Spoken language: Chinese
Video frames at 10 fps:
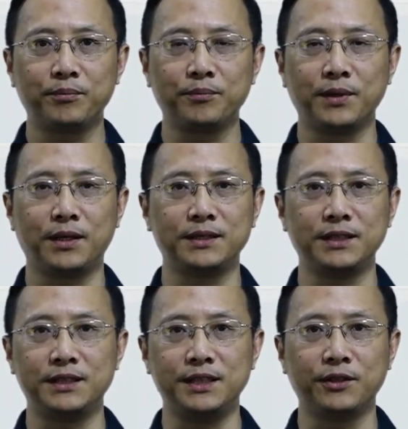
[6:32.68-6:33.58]
啊，这
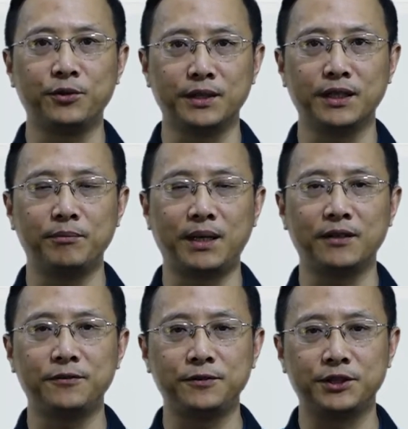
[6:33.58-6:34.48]
个结果呢，把它
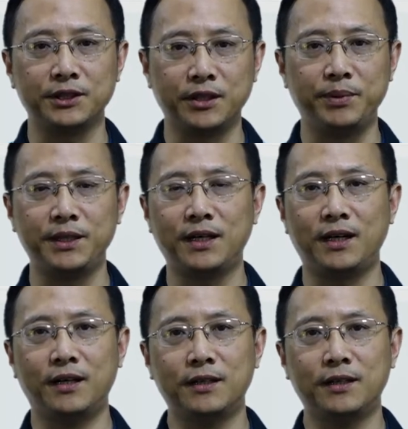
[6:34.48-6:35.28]
赋值给 p 二，